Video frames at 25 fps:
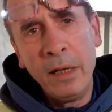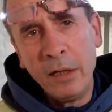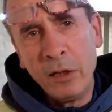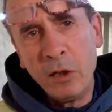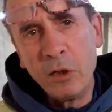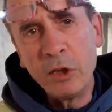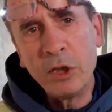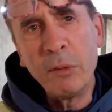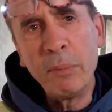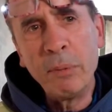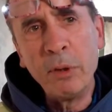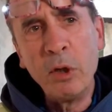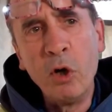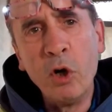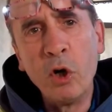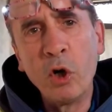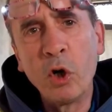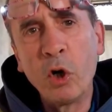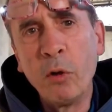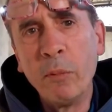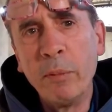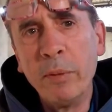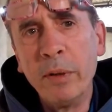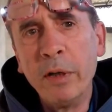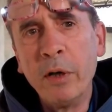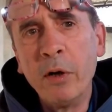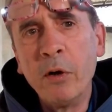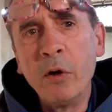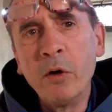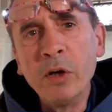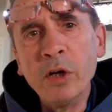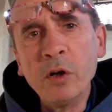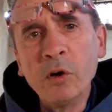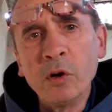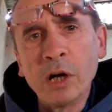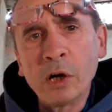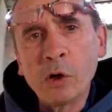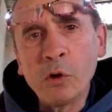Non si preoccupi, ho
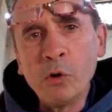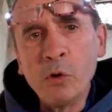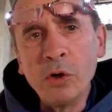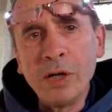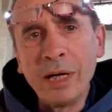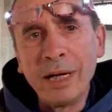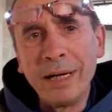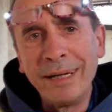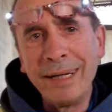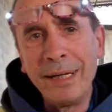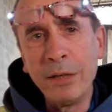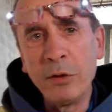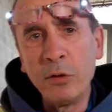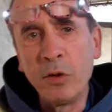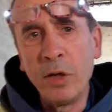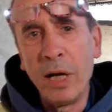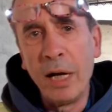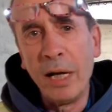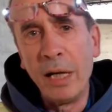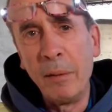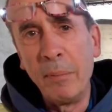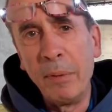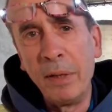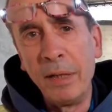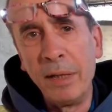io la cura naturale